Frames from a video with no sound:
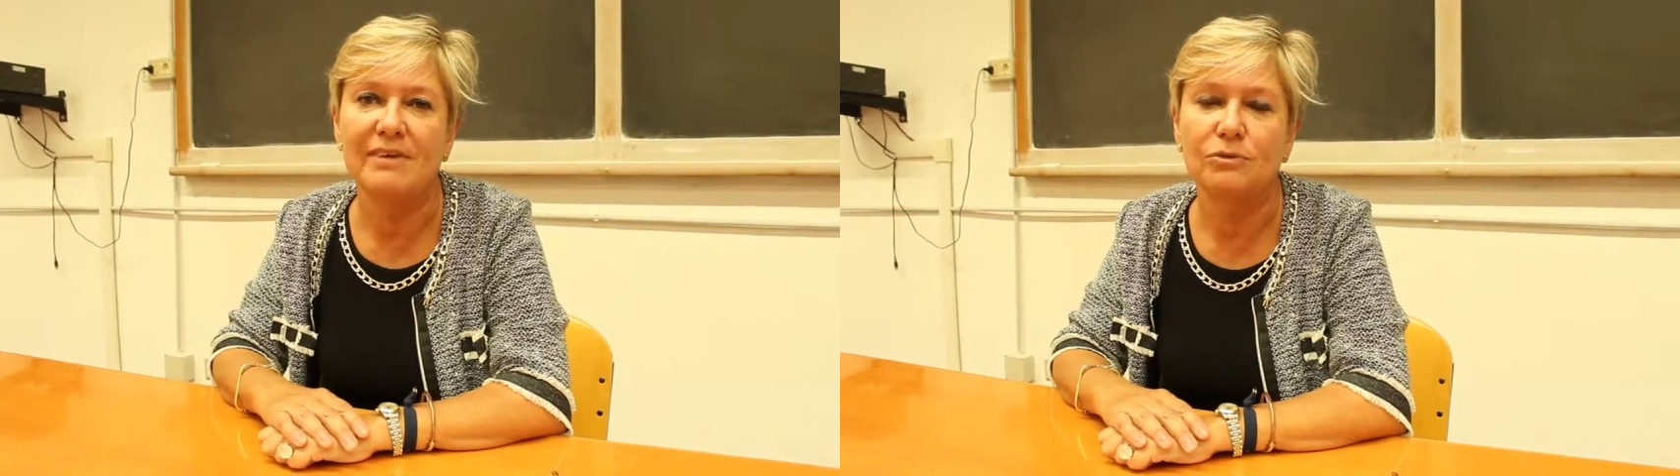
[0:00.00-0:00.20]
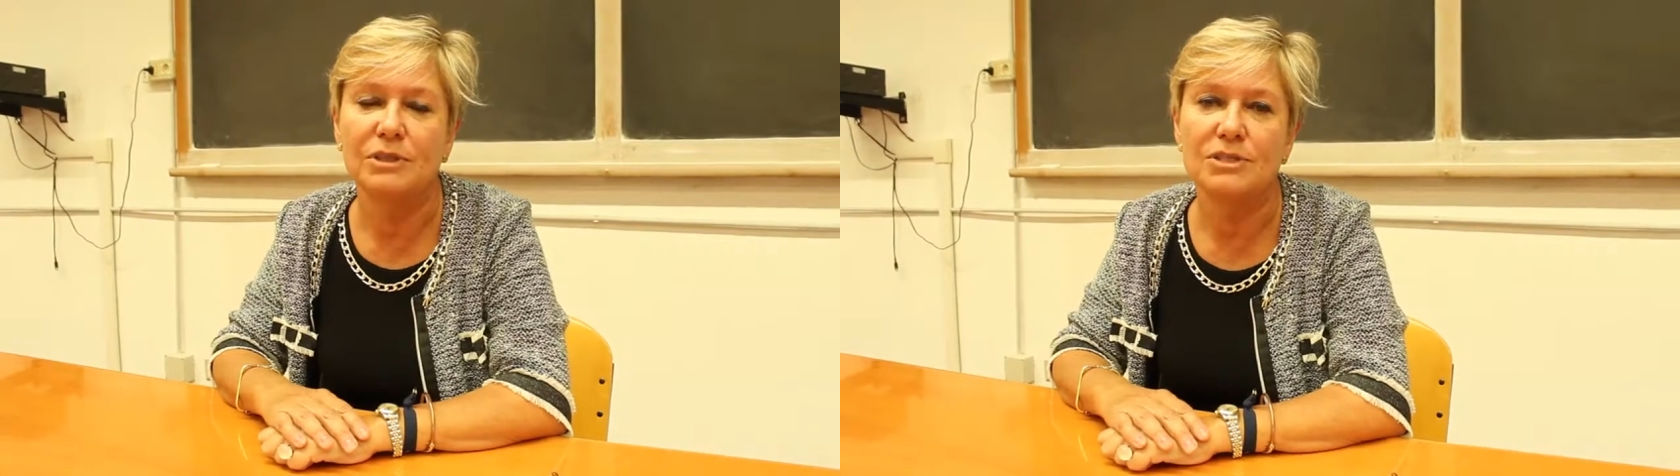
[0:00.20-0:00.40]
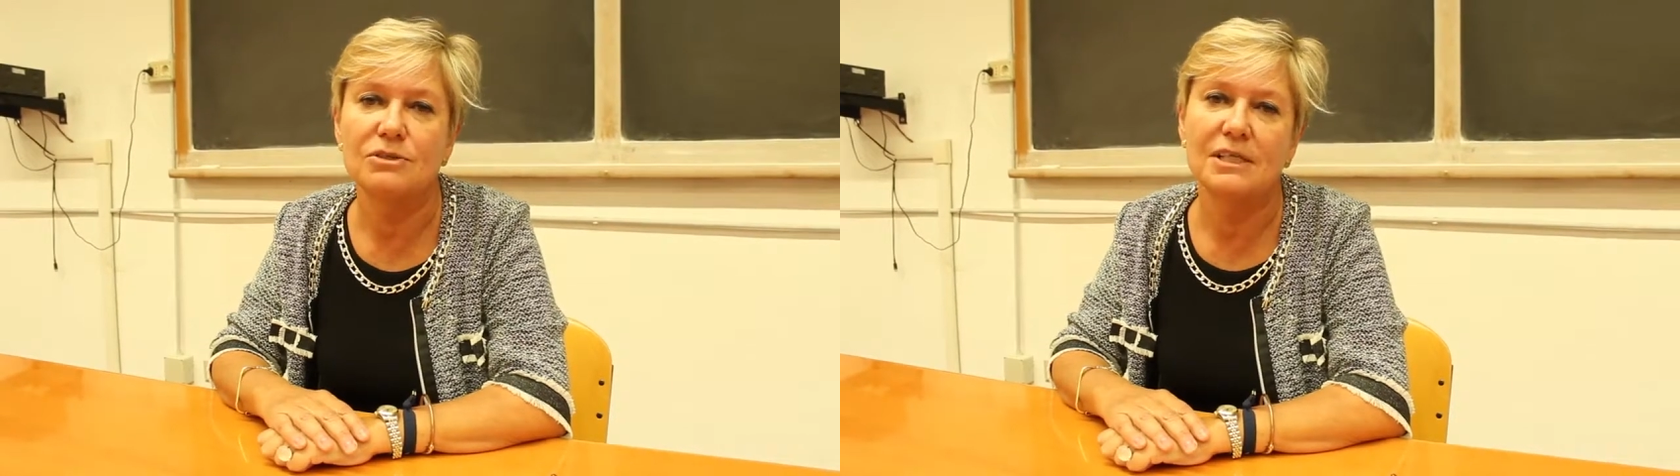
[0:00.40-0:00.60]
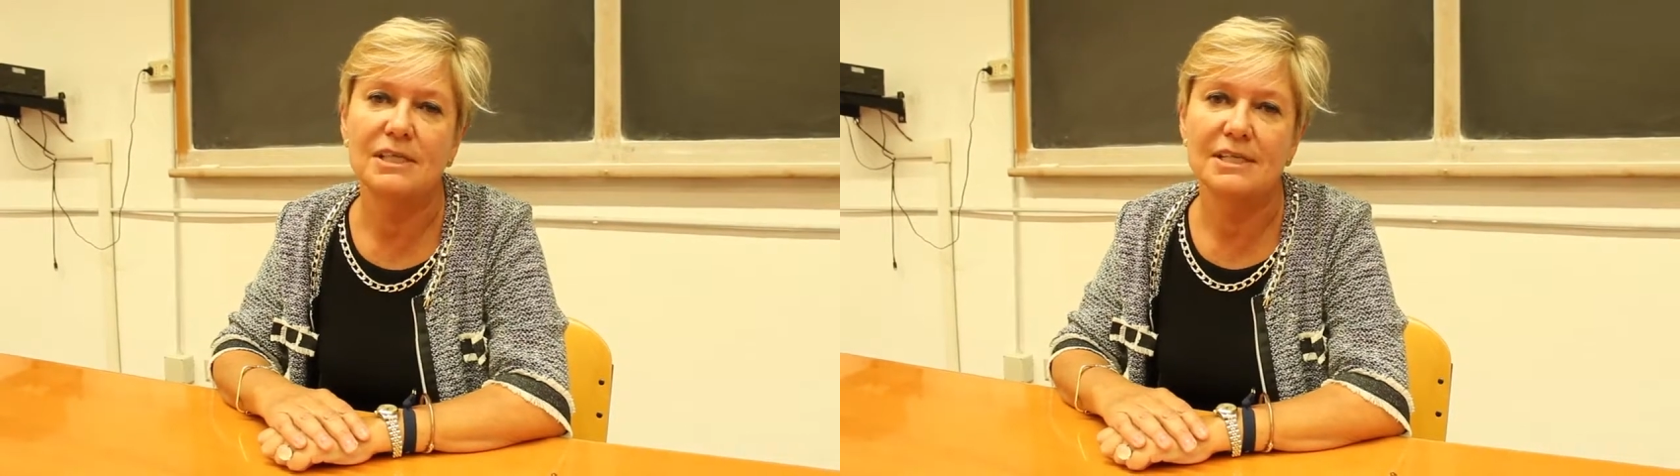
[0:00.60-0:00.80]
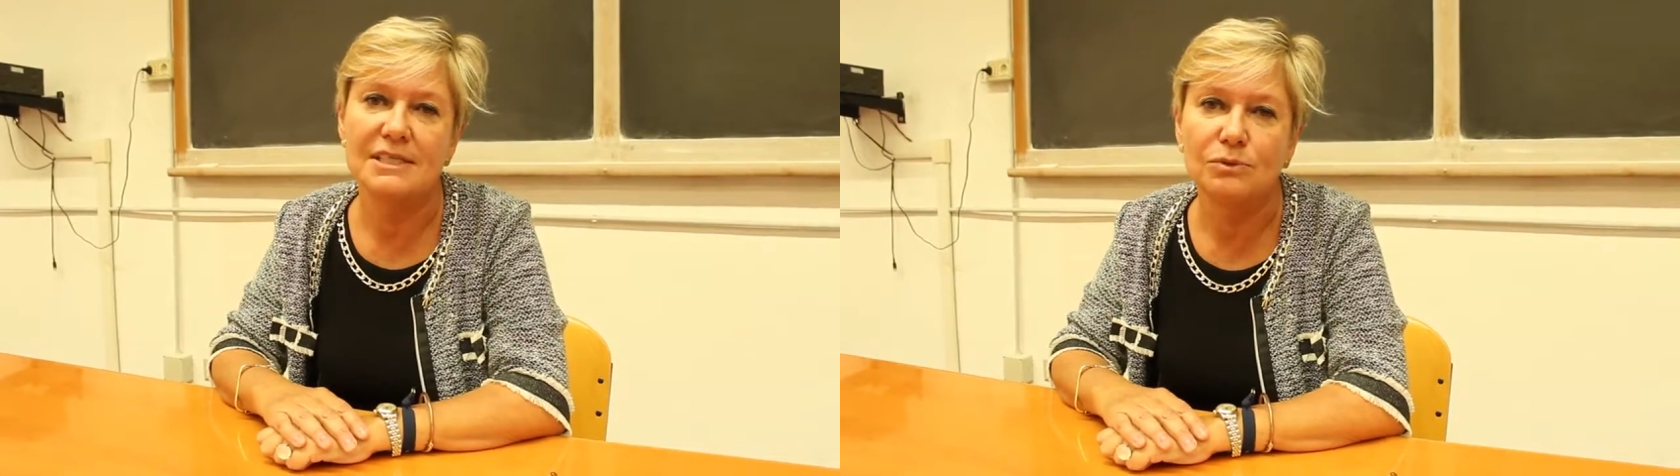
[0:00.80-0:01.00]
valutazione
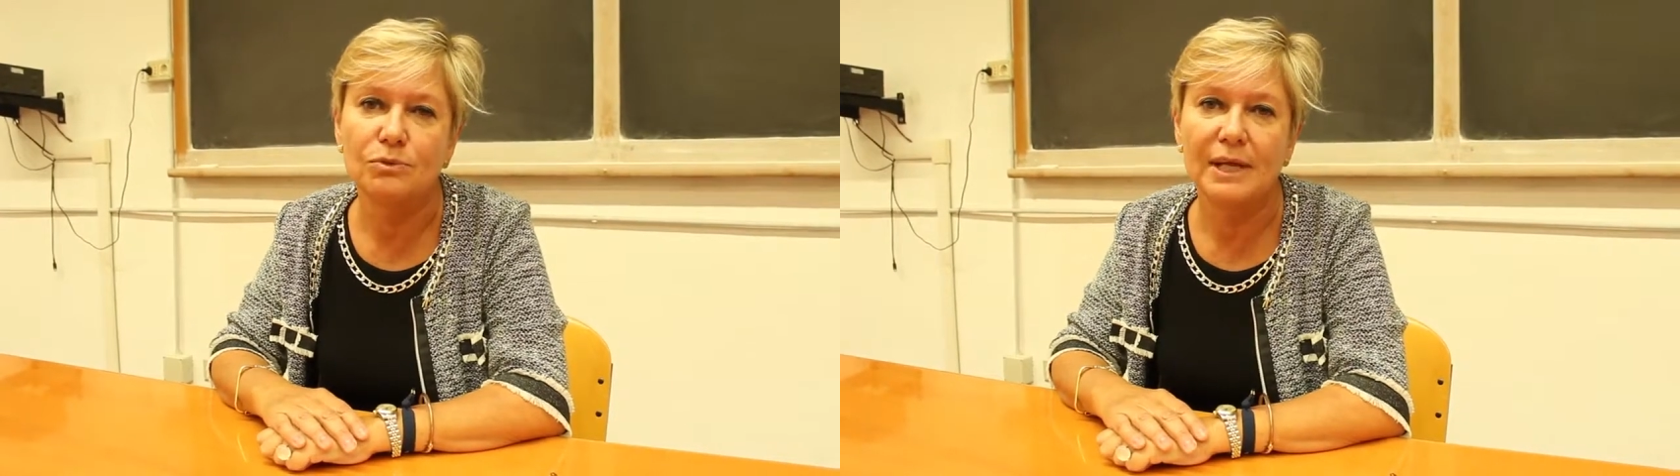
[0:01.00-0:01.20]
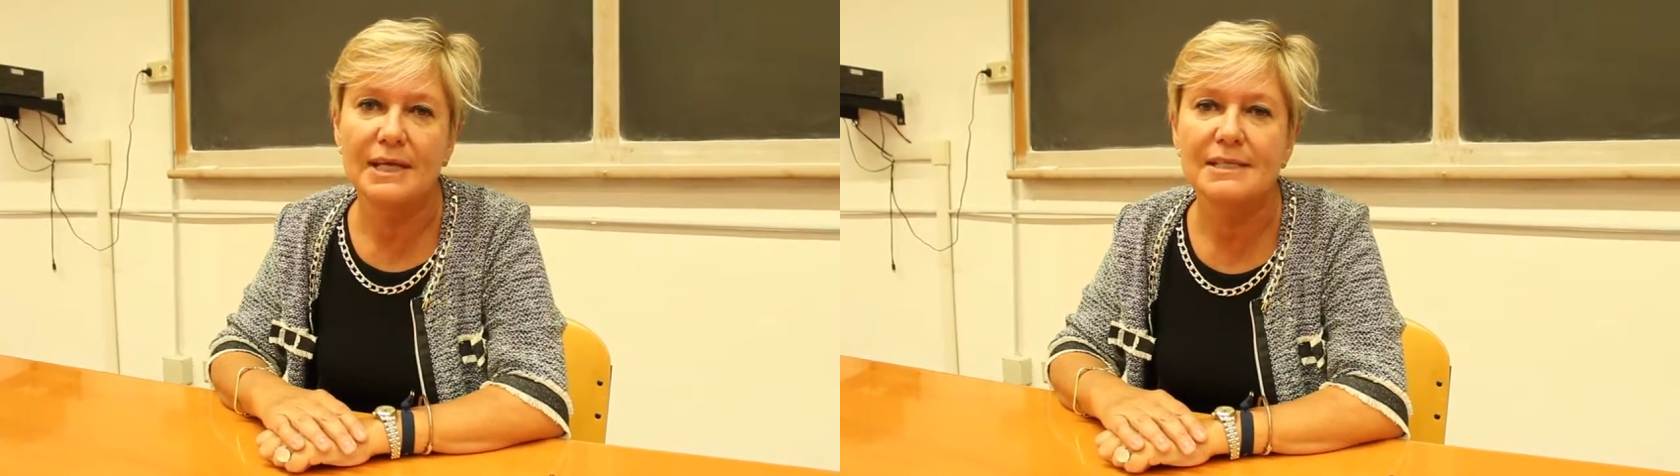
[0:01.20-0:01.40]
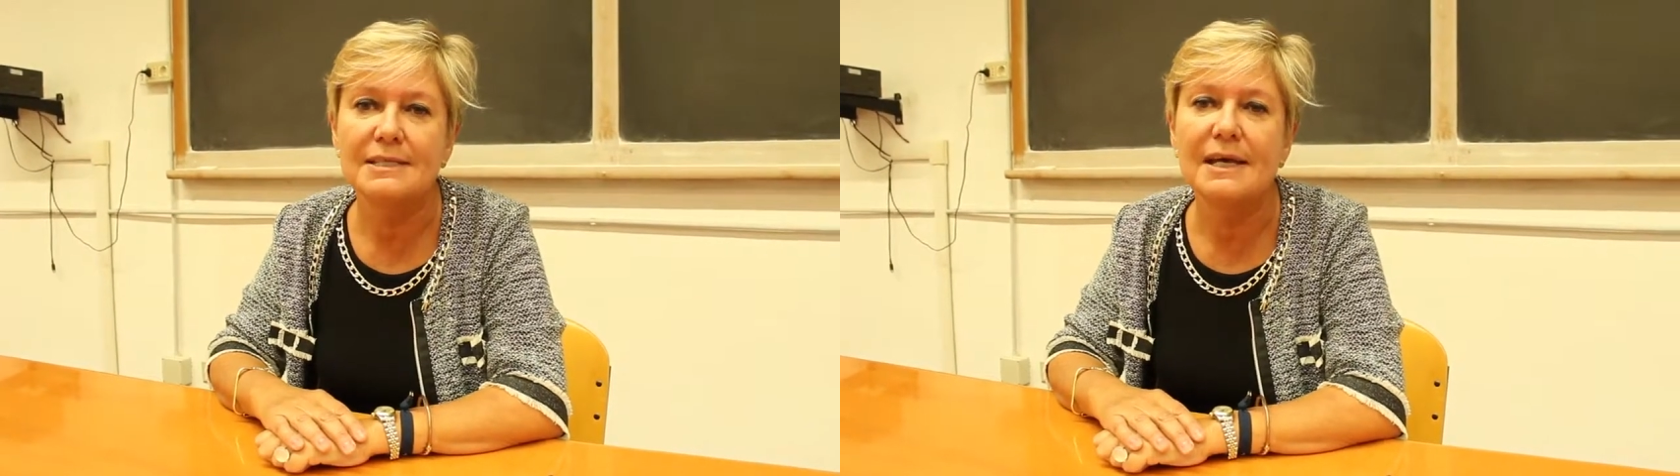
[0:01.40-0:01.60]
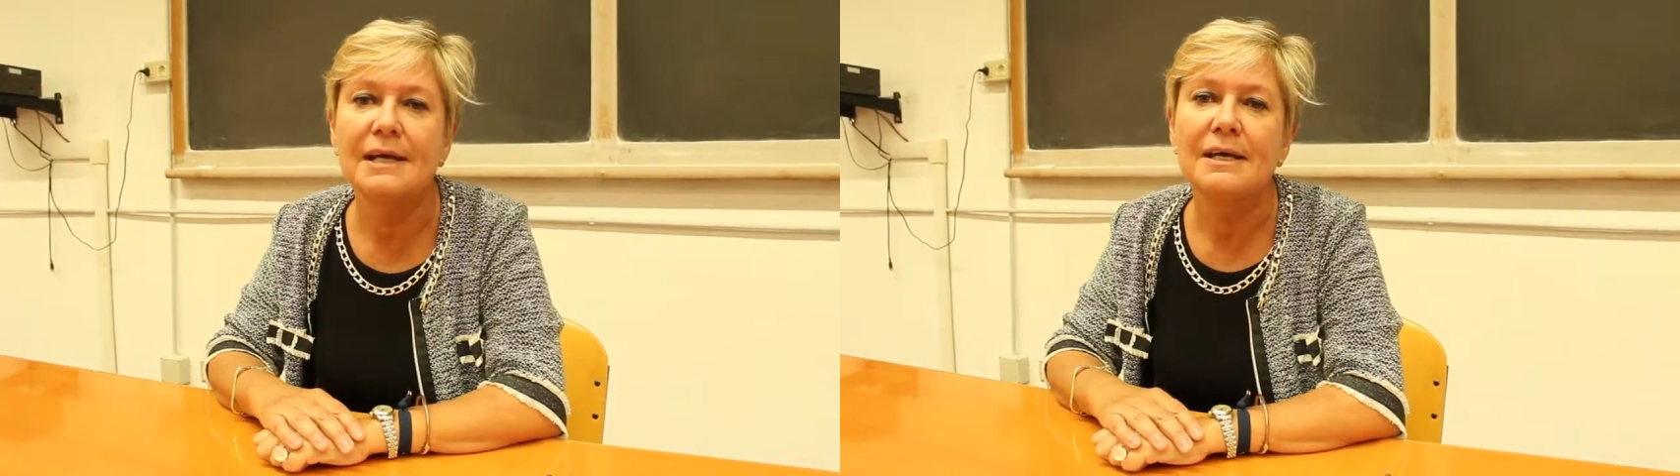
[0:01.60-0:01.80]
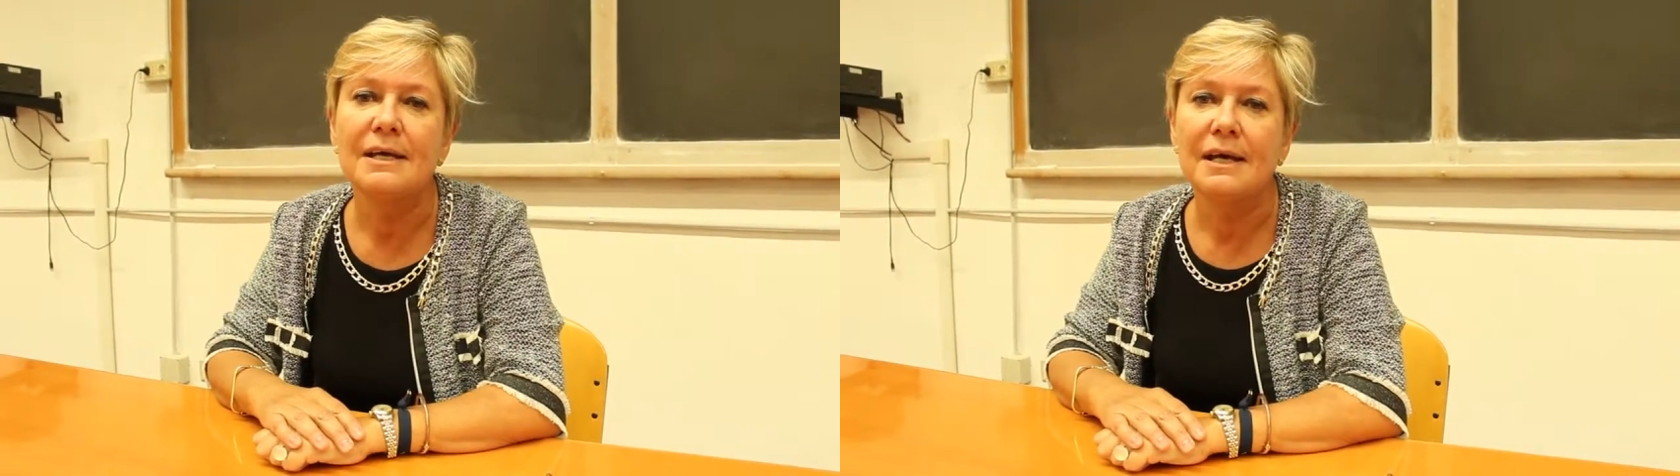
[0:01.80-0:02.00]
della sicurezza